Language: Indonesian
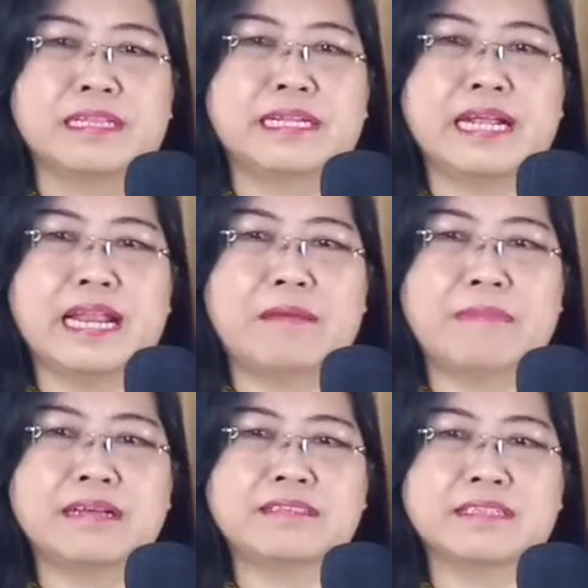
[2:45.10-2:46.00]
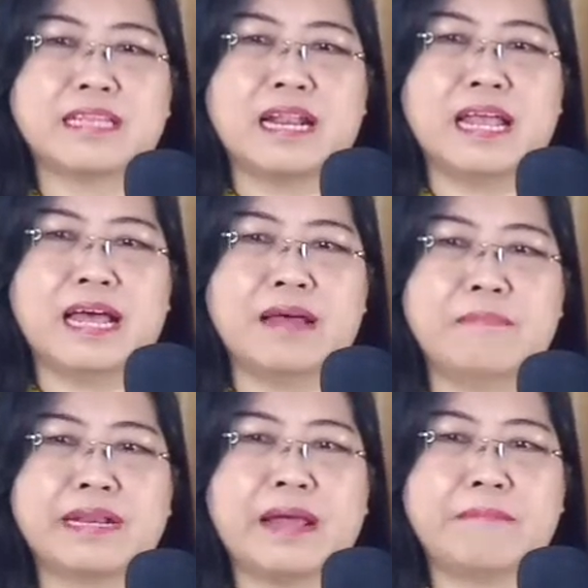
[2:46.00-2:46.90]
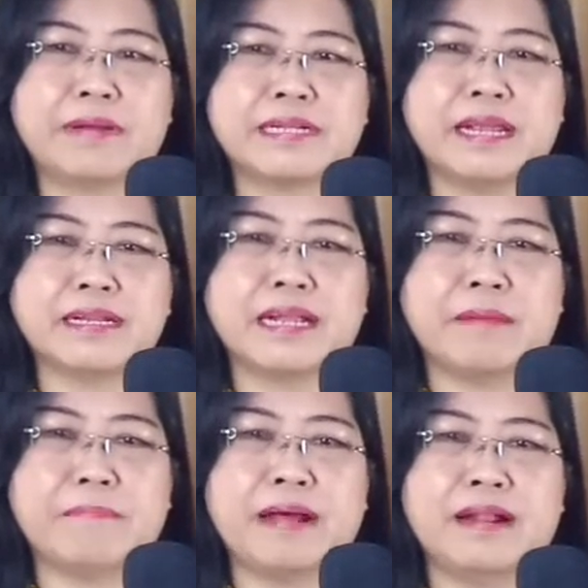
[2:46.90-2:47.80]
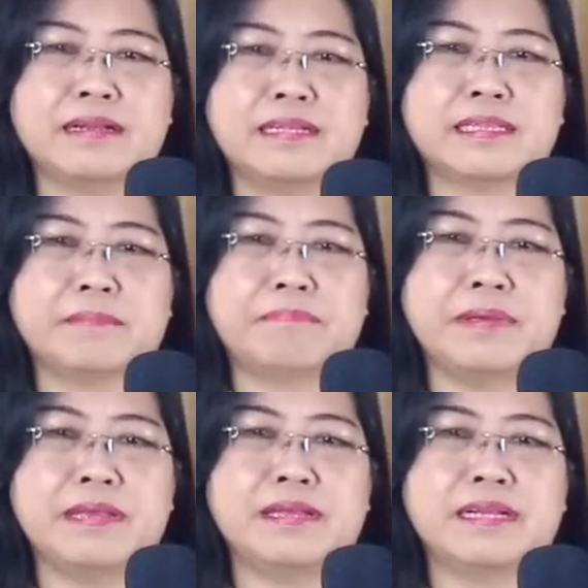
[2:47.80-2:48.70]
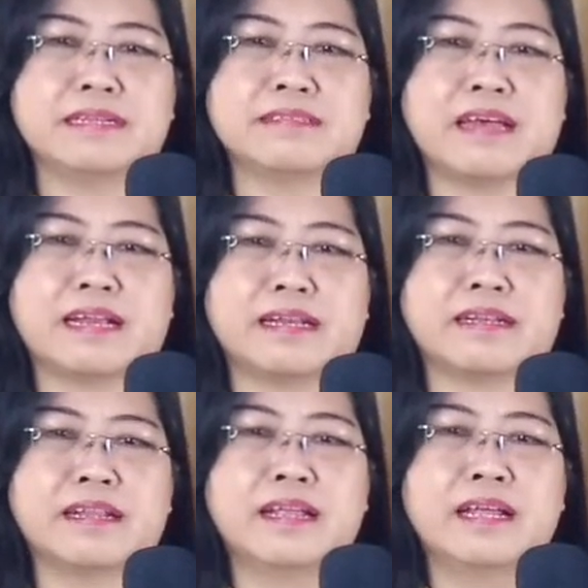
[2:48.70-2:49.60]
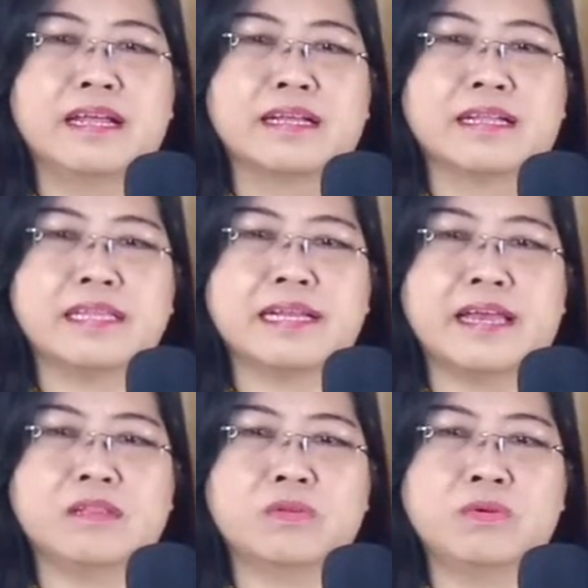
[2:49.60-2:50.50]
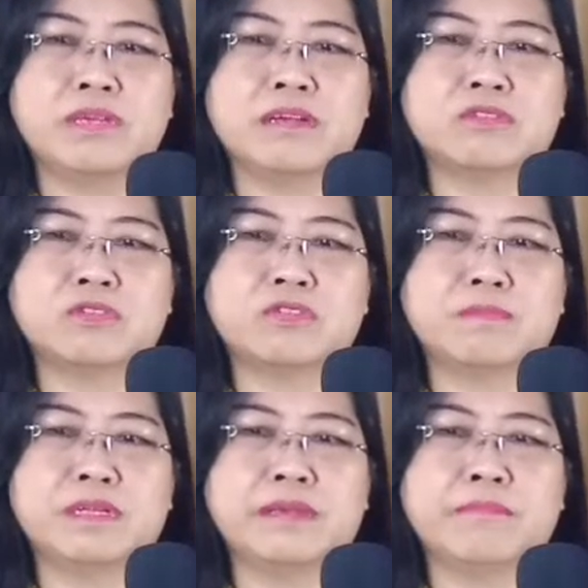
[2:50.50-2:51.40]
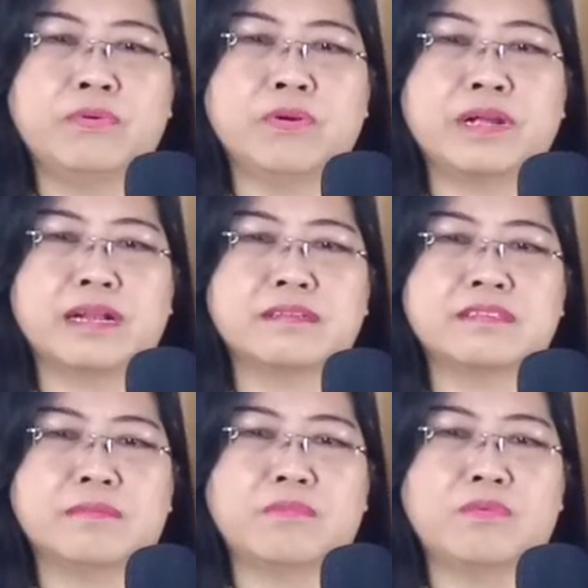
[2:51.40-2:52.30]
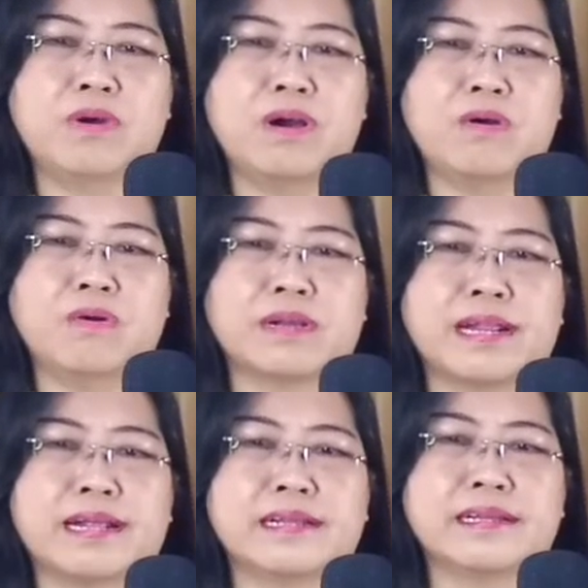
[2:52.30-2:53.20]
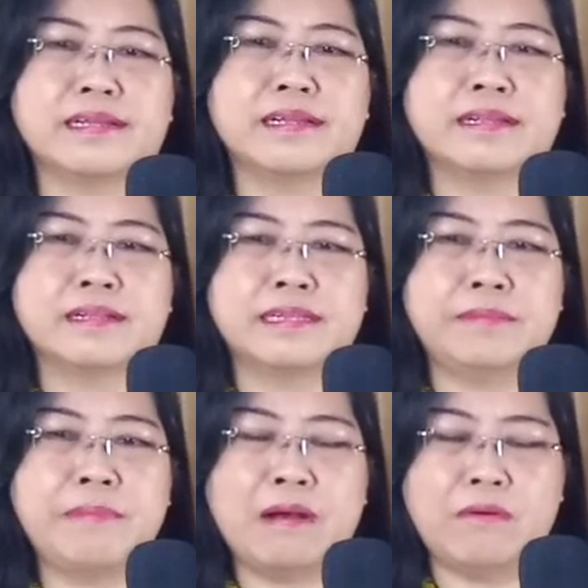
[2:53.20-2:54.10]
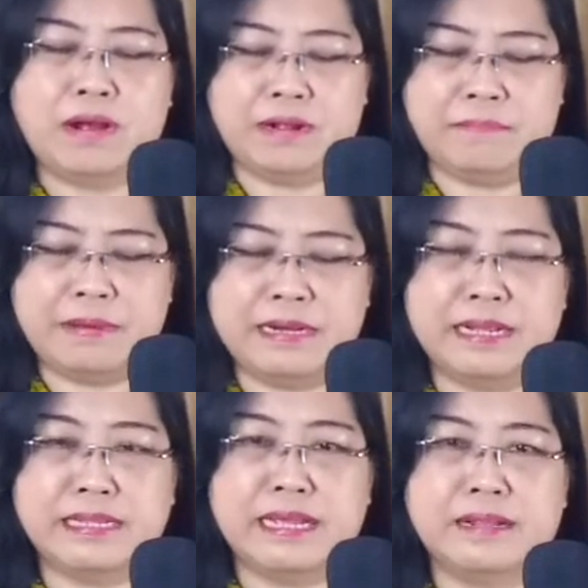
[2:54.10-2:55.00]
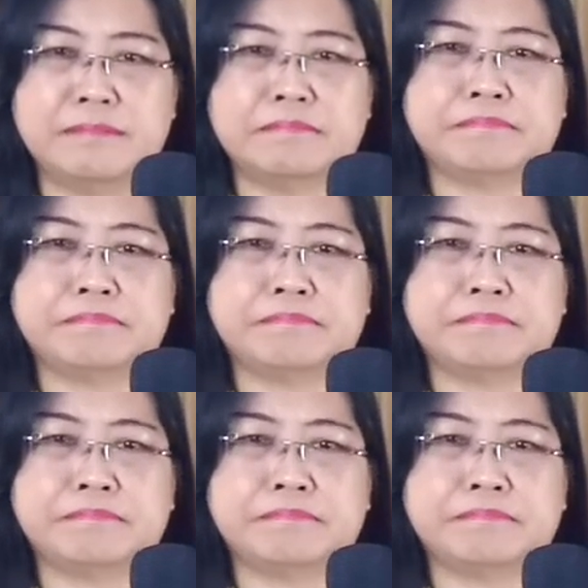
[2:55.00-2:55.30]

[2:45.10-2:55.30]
Tidak lama setelah menambatkan kapal di tepi Genesaret. Ketika itu Yesus menyembuhkan semua orang dibawa kepadanya.